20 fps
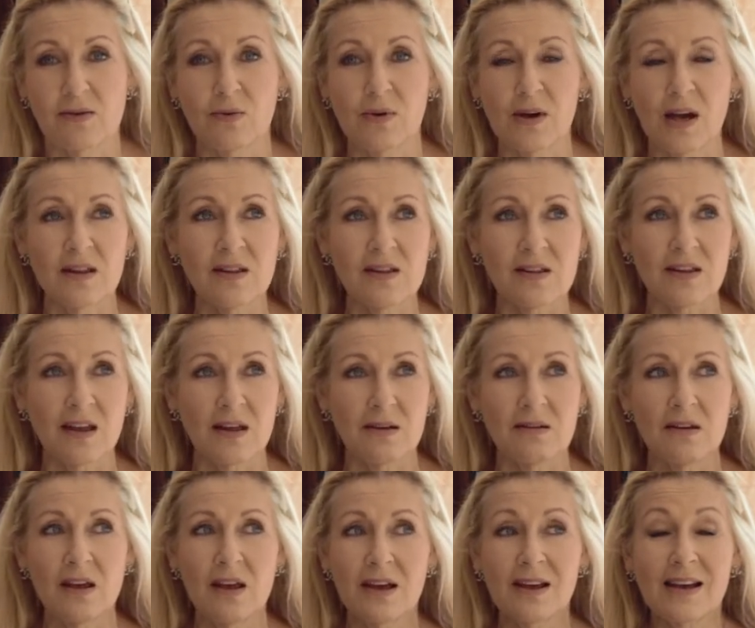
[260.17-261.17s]
du kannst
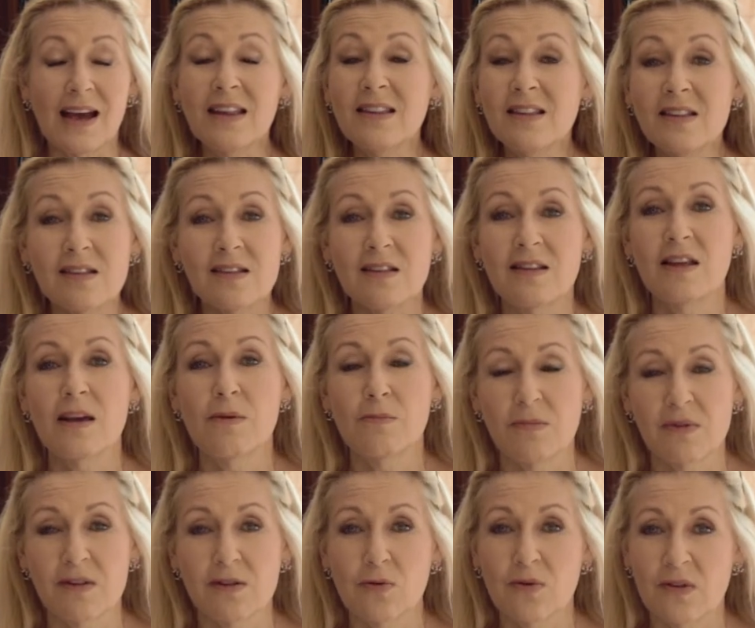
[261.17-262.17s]
dein ganzes
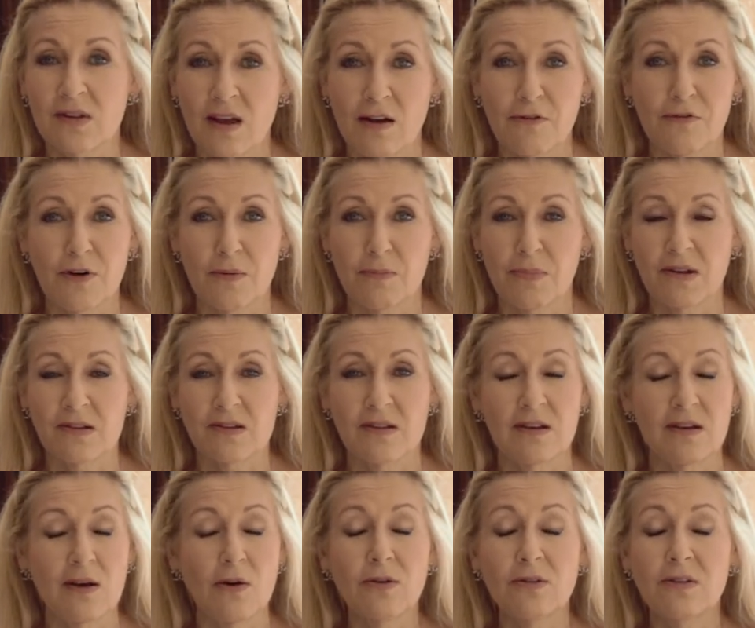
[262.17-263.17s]
Leben so sehr
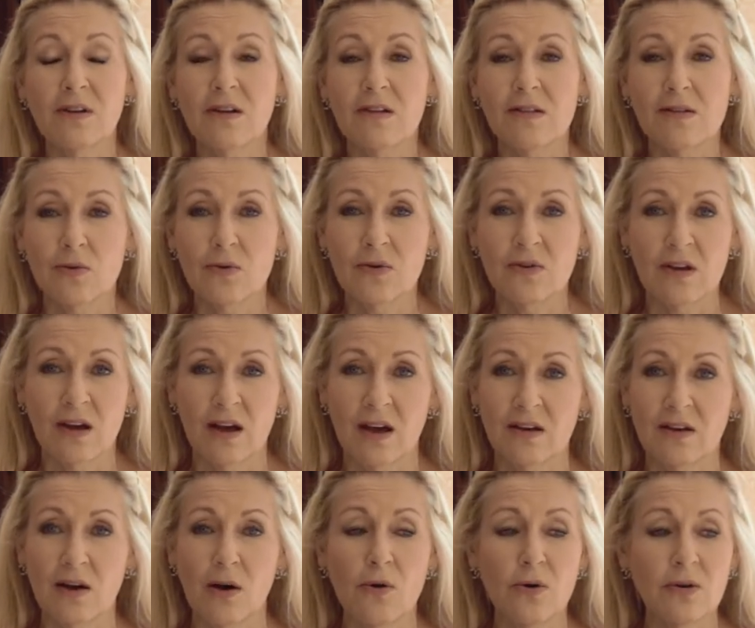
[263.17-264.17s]
verbessern, auch die
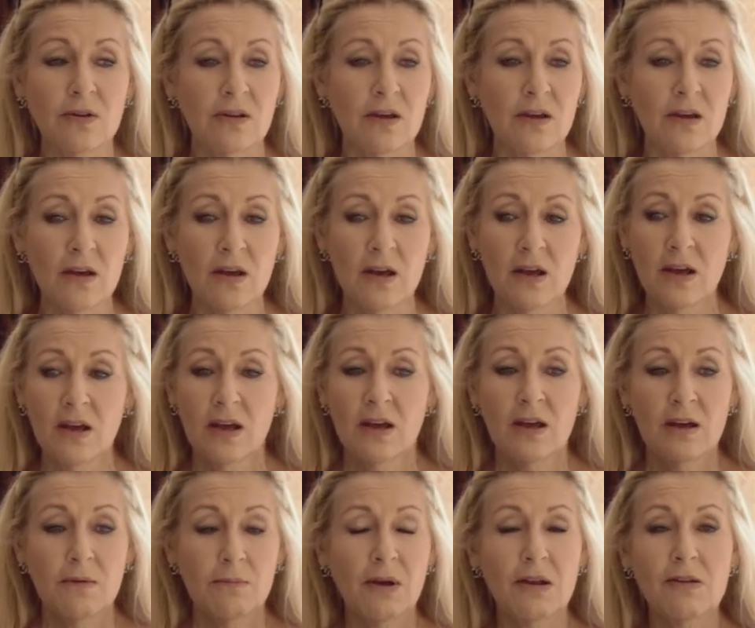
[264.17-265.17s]
Gesundheit, auch die
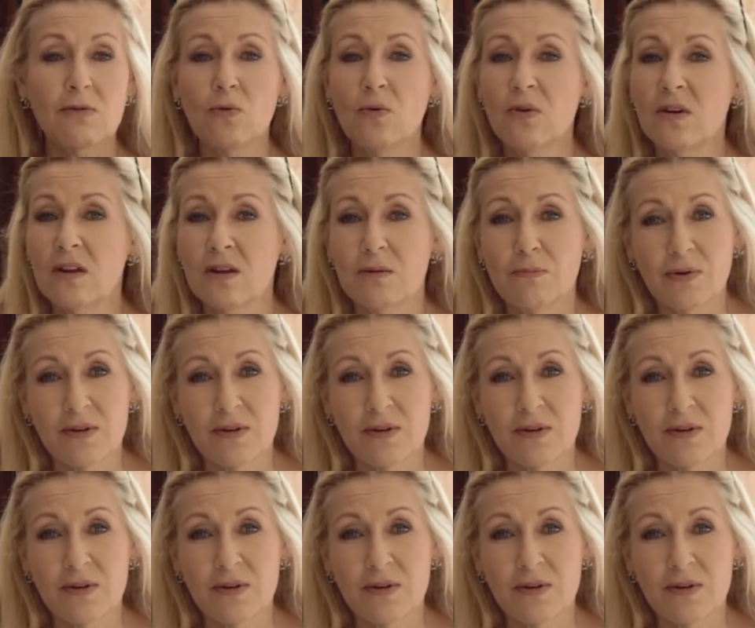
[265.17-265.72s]
persönlichen